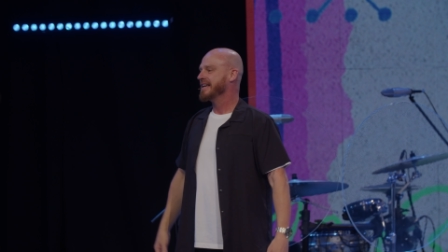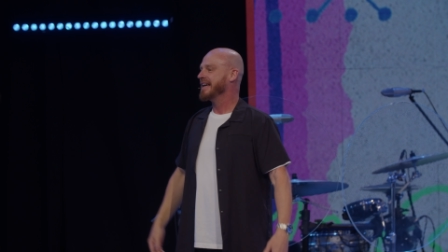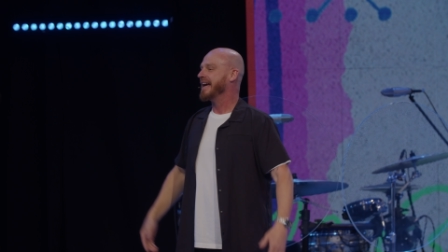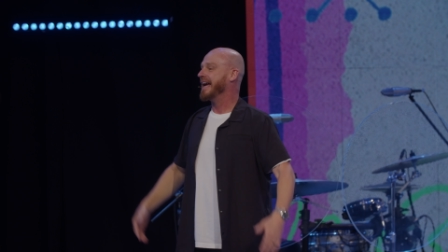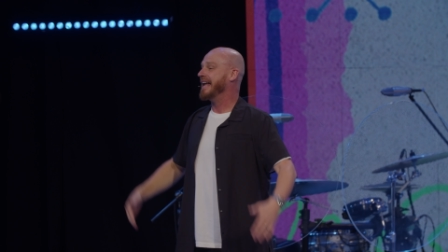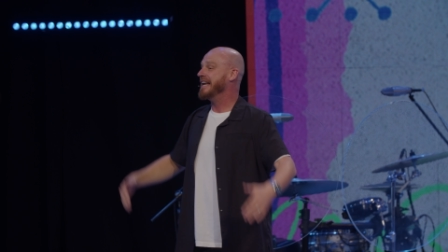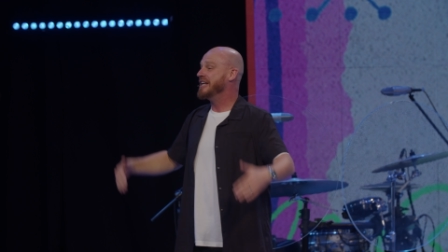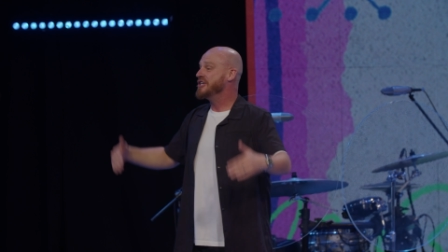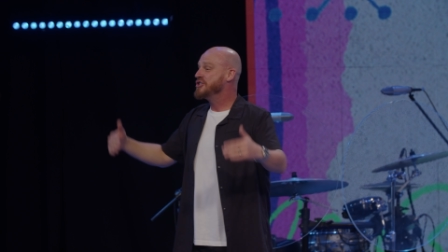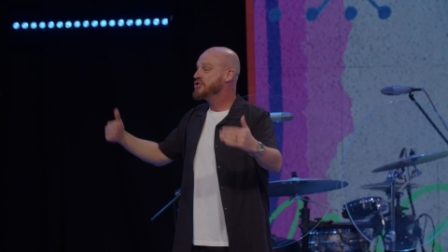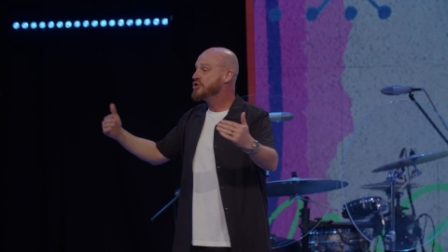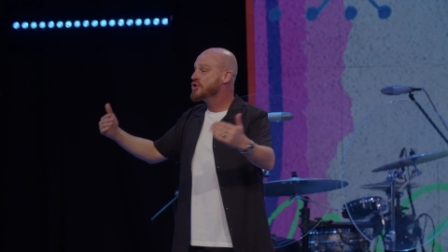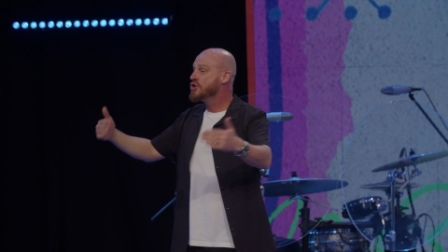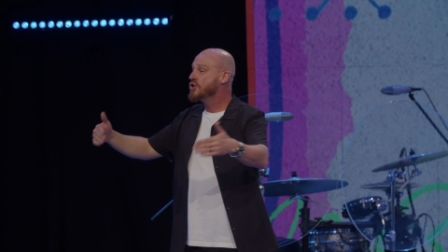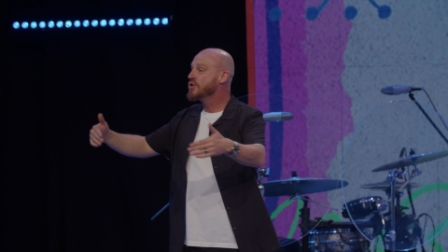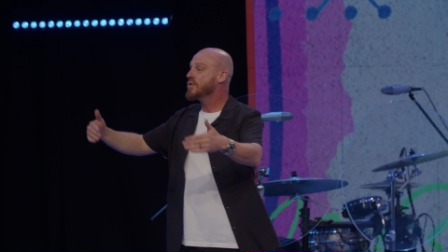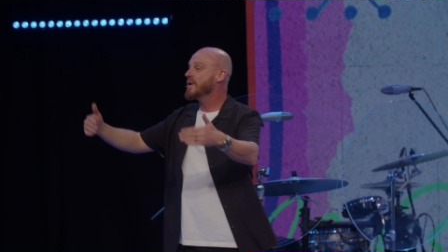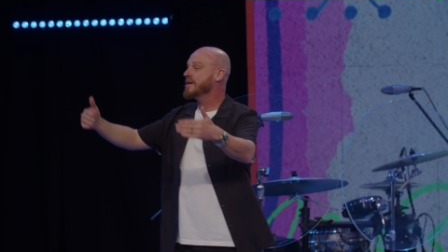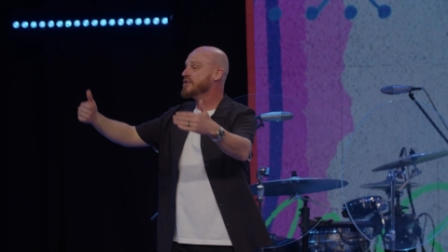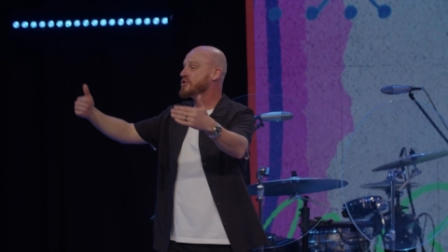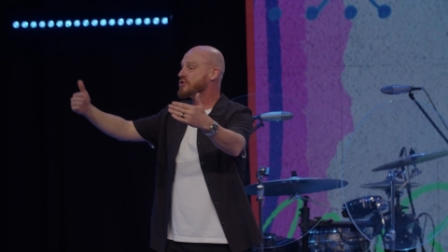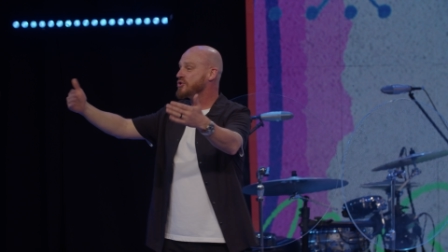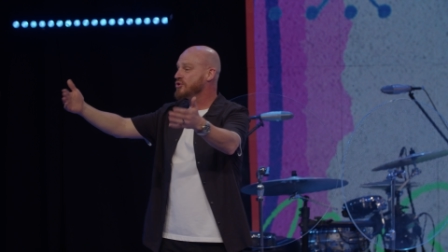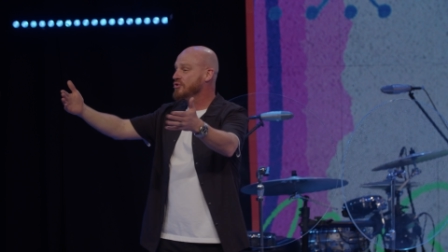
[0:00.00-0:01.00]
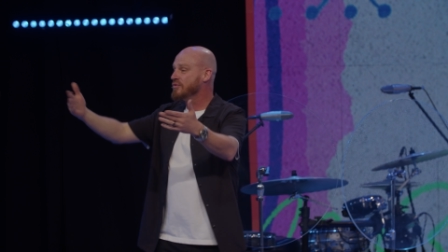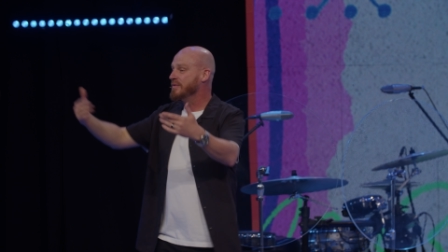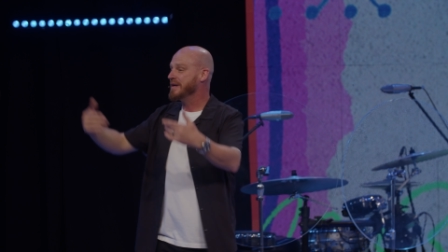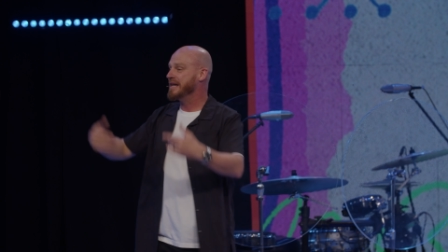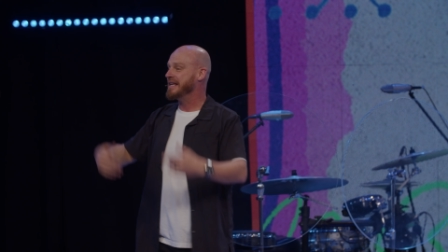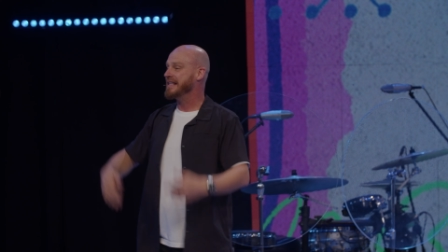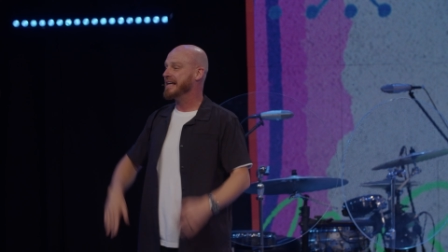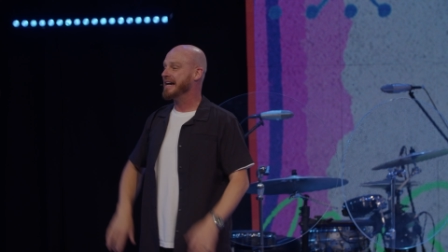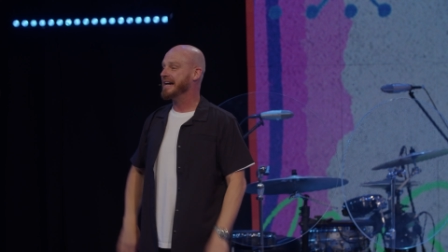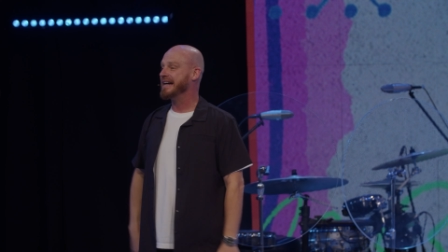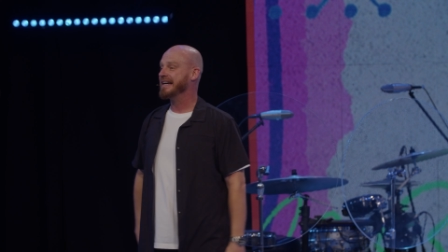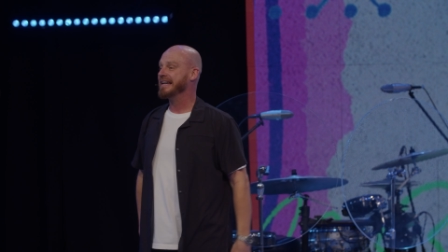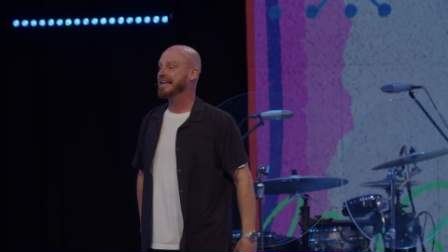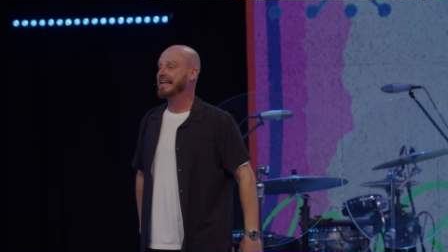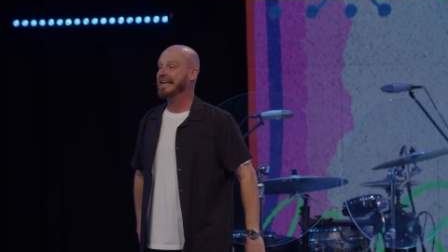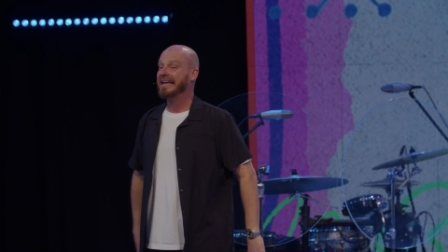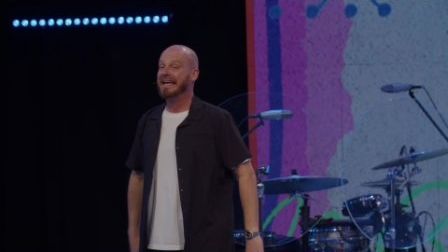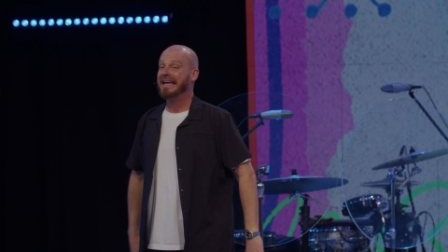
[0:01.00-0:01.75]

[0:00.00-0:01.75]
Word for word: el yugo en su vida